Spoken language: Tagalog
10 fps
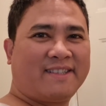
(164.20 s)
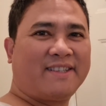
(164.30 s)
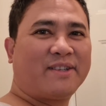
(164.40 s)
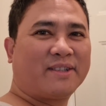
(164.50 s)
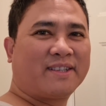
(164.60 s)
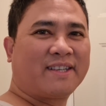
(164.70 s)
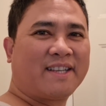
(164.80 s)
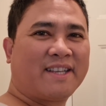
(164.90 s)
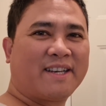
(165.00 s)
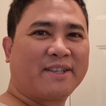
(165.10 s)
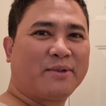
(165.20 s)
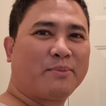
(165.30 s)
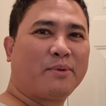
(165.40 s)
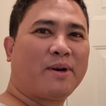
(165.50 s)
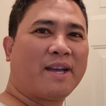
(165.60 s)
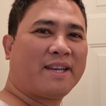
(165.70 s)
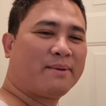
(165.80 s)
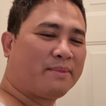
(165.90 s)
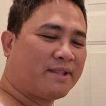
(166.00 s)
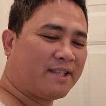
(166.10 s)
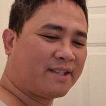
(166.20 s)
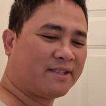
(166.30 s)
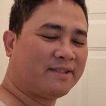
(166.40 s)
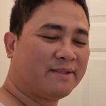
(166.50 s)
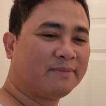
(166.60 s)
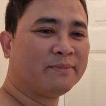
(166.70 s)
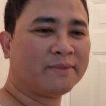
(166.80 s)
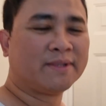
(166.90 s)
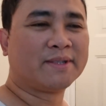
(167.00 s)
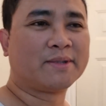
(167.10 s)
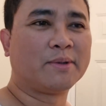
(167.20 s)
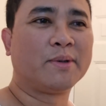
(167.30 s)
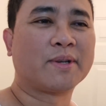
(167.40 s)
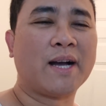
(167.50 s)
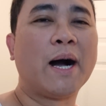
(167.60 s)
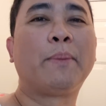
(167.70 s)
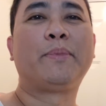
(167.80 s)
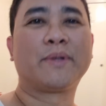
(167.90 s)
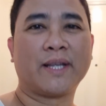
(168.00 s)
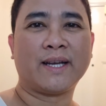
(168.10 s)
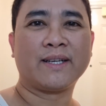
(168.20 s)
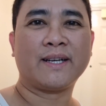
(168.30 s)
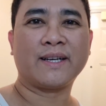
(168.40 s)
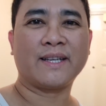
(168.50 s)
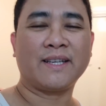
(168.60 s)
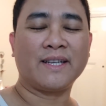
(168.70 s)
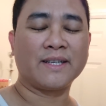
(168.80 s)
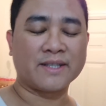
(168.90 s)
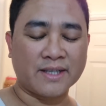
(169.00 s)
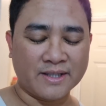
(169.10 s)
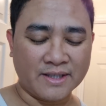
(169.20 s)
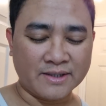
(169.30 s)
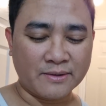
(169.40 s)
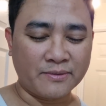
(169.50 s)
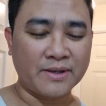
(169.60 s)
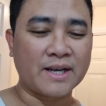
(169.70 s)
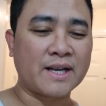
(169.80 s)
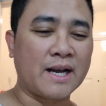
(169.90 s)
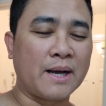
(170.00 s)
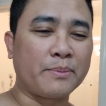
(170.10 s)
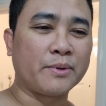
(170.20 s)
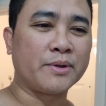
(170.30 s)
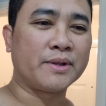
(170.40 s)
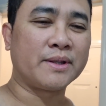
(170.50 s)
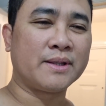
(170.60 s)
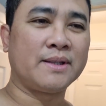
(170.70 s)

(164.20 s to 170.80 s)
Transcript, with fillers: Yan, ganyan lang yung buhay namin dito. So, kahapon nga, again na si Sofia, kahapon